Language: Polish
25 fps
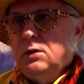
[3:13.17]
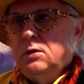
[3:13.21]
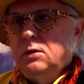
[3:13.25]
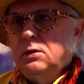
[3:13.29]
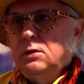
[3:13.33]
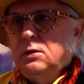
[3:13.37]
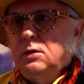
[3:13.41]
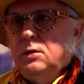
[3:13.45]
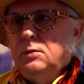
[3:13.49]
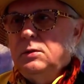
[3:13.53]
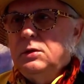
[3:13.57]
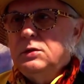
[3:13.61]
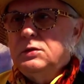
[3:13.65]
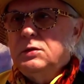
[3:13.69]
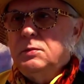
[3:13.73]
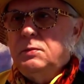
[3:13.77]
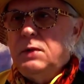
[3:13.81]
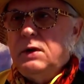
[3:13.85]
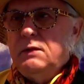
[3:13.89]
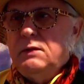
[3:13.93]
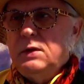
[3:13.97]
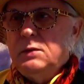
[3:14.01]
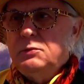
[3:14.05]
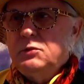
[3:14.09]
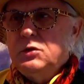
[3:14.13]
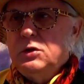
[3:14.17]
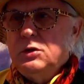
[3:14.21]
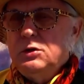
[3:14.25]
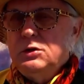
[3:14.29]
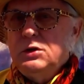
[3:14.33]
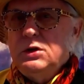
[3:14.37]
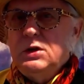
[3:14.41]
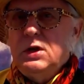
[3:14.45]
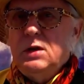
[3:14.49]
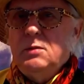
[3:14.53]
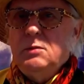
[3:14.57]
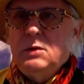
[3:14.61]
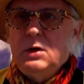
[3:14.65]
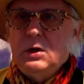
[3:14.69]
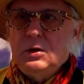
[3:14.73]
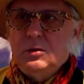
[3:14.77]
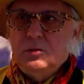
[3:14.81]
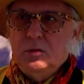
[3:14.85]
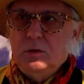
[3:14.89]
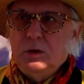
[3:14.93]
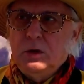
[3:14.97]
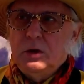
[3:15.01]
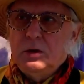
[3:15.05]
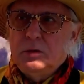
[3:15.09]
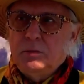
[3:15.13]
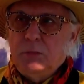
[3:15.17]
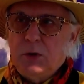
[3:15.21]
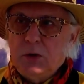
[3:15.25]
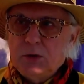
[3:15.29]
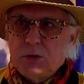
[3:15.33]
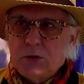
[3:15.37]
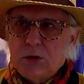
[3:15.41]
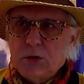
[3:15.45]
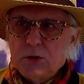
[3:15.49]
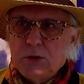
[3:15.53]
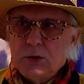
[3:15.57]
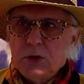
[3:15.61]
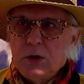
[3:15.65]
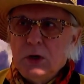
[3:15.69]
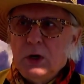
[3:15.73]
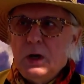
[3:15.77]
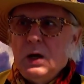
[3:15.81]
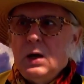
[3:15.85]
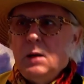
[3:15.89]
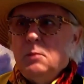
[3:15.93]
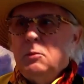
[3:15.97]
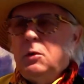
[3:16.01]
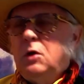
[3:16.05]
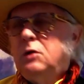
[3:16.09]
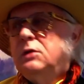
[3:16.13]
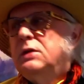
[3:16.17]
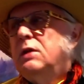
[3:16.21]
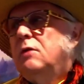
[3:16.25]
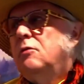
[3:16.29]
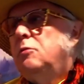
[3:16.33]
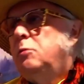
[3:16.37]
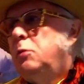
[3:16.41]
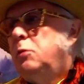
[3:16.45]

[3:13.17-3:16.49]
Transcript: on do mnie co prawda przychodzi na emeryturę odpocząć, bo on tam w